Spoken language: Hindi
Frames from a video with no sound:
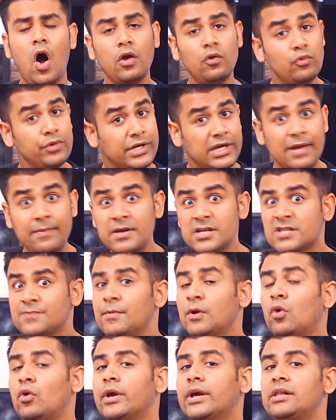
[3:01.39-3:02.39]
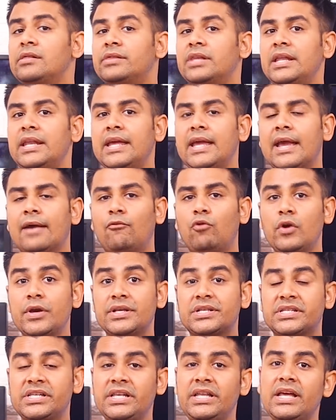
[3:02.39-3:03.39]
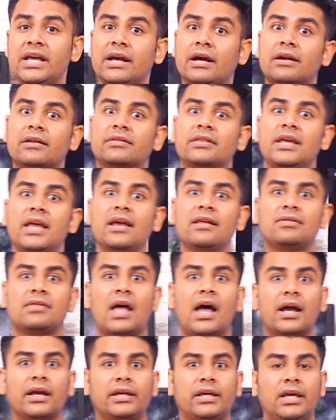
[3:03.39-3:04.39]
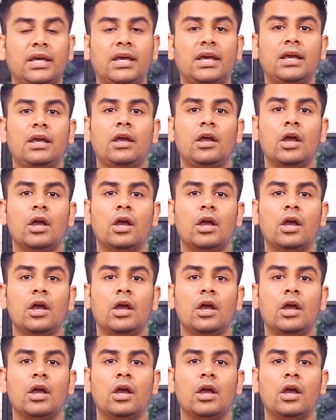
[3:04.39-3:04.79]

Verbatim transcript: और उनकी भी इसमें कोई गलती नहीं है वो इसलिए करती हैं ताकि